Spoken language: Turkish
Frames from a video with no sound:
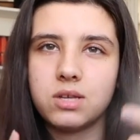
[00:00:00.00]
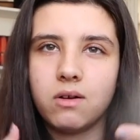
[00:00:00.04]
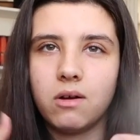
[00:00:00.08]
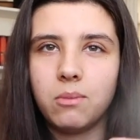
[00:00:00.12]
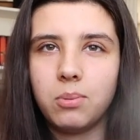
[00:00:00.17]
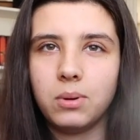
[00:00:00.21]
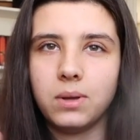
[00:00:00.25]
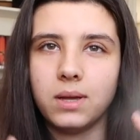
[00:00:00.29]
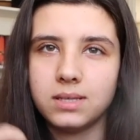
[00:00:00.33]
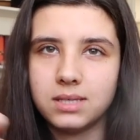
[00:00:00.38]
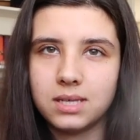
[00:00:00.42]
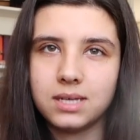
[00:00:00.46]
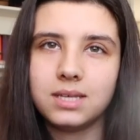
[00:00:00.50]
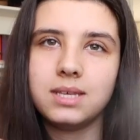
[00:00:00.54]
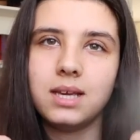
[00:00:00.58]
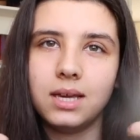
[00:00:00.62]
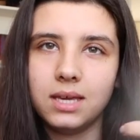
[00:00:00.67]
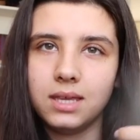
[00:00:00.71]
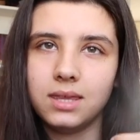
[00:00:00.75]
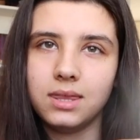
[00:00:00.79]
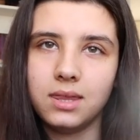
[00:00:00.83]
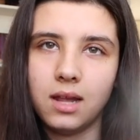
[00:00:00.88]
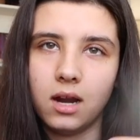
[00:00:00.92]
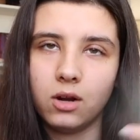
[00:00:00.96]
cevap anahtarı
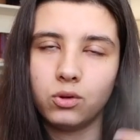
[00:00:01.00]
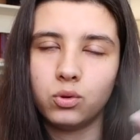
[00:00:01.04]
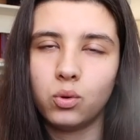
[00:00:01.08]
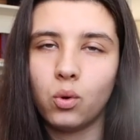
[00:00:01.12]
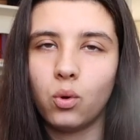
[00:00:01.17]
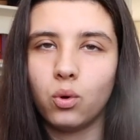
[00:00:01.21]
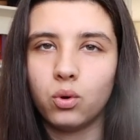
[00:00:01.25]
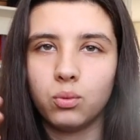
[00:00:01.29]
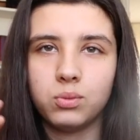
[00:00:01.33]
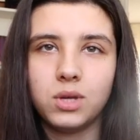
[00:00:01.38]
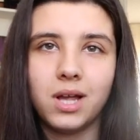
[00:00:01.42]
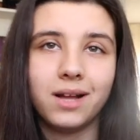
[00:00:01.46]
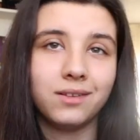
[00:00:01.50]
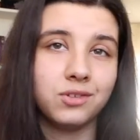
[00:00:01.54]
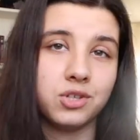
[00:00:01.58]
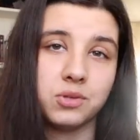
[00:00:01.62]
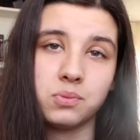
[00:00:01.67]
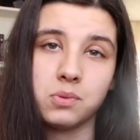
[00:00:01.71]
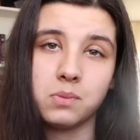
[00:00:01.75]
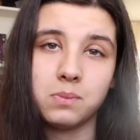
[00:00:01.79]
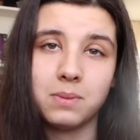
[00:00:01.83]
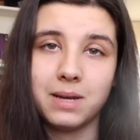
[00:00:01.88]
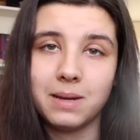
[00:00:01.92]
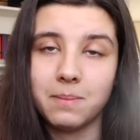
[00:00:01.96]
yayınlar. Doğru mu
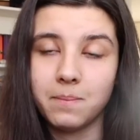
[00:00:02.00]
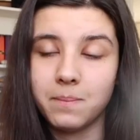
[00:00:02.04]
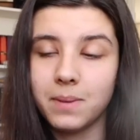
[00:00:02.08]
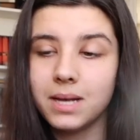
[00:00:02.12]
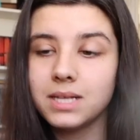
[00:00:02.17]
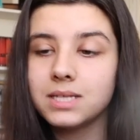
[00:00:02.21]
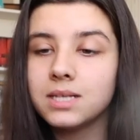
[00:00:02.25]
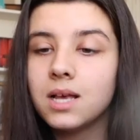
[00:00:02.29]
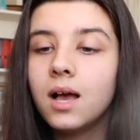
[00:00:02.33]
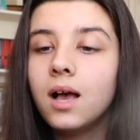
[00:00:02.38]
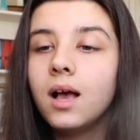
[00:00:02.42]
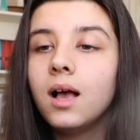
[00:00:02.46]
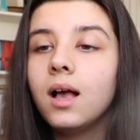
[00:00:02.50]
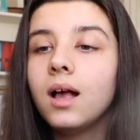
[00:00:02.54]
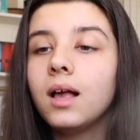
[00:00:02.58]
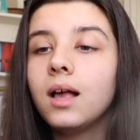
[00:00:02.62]
yanlış mı bilinmez.